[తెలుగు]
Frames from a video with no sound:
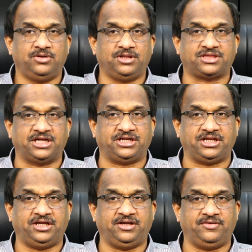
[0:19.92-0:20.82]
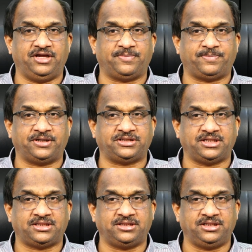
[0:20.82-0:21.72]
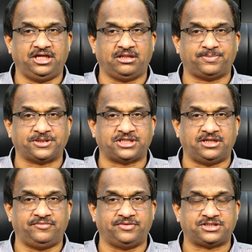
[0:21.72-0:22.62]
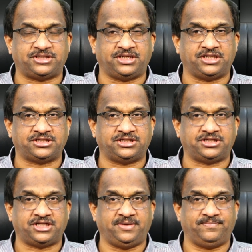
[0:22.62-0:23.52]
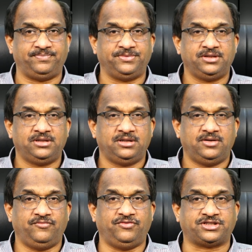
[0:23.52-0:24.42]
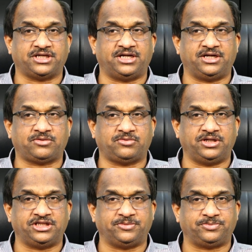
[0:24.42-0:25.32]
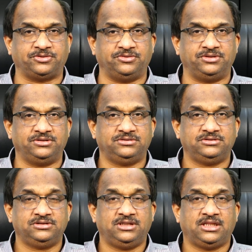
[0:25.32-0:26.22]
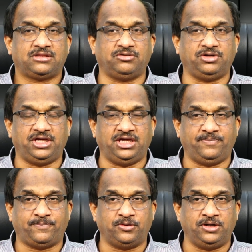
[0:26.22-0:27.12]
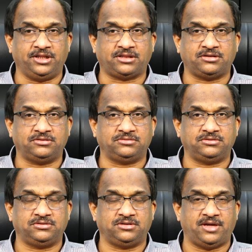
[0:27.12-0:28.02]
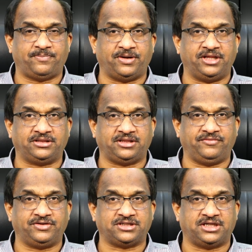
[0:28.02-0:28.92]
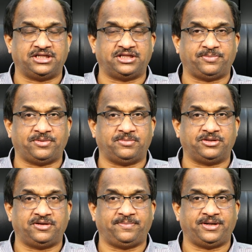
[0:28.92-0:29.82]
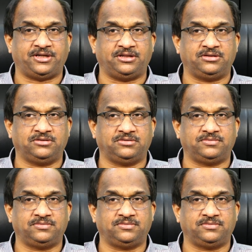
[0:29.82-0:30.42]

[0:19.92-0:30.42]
ఎస్ఐటి ఏర్పాటు చేసింది ఈ స్పెషల్ ఇన్వెస్టిగేషన్ టీం విచారణకు కూడా జరుపుతోంది సో ఈ పోలీసు ఎప్పుడైతే విచారణ జరపడం మొదలుపెట్టిందో